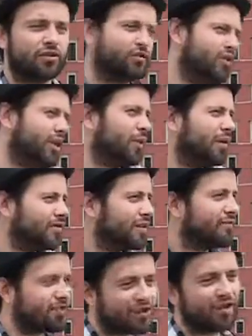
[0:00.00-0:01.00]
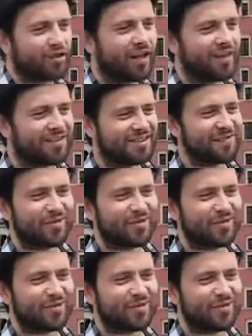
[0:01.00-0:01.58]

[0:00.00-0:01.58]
Oczywiście ja robiłem wtedy wszystko naraz, tak?